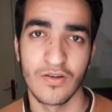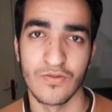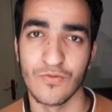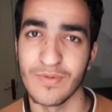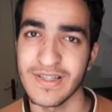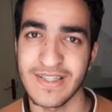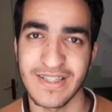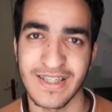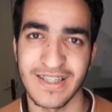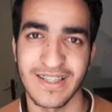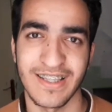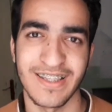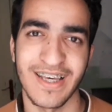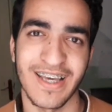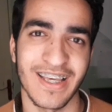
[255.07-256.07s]
وبس
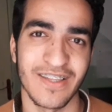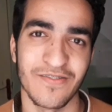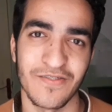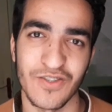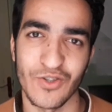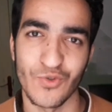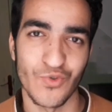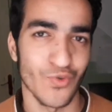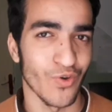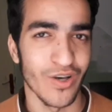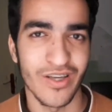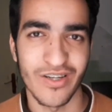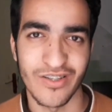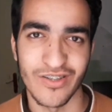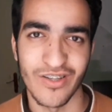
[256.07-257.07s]
كده ده كان فيديو
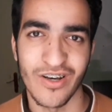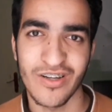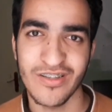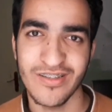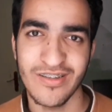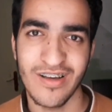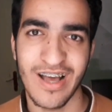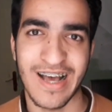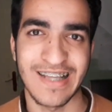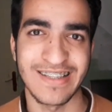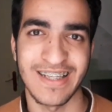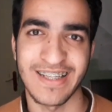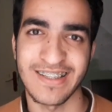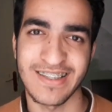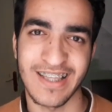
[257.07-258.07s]
صغير النهارده عن
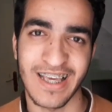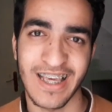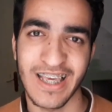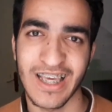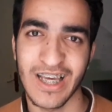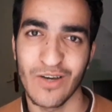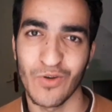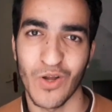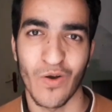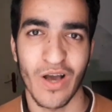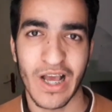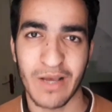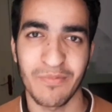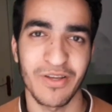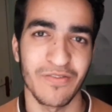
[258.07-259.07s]
الانتاجيه ولو
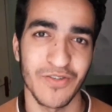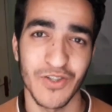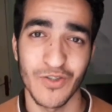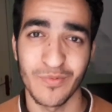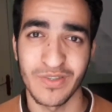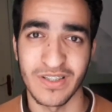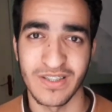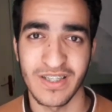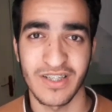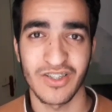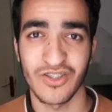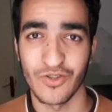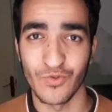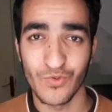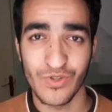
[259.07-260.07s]
عجبك الفيديو متنساش
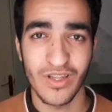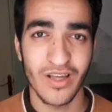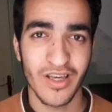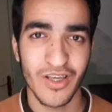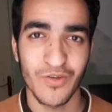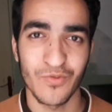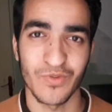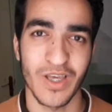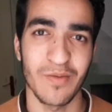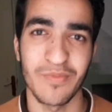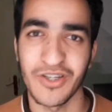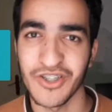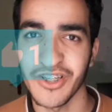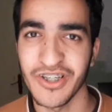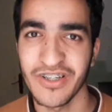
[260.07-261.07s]
تدوس لايك
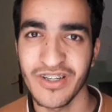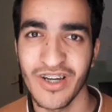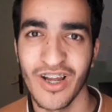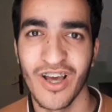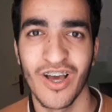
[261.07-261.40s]
وتعمل شير